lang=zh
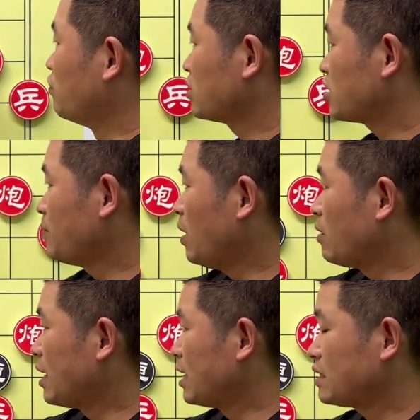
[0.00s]
方这个炮
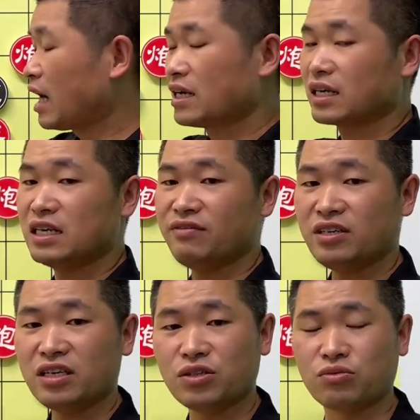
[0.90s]
还打着黑方
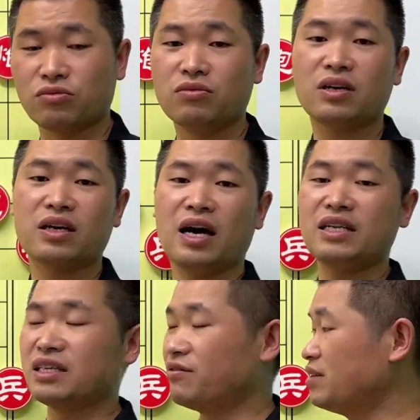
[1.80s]
这个卒，看
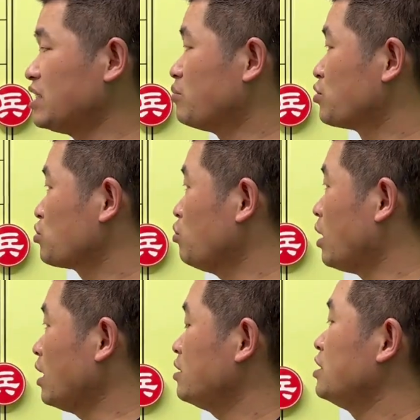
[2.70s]
起来非常不错
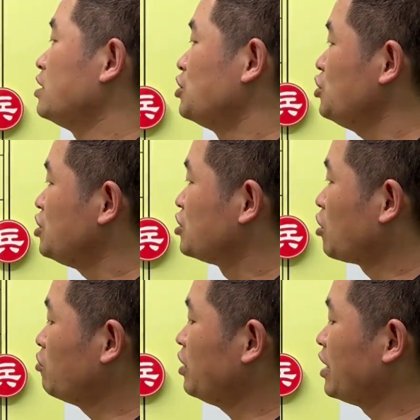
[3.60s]
啊，一
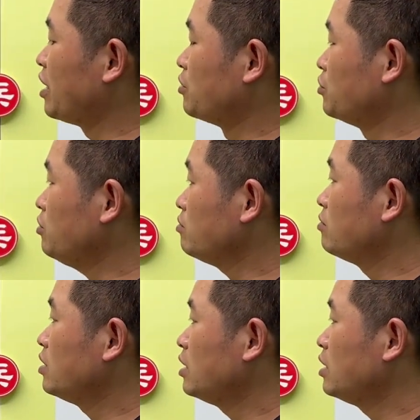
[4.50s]
招两用。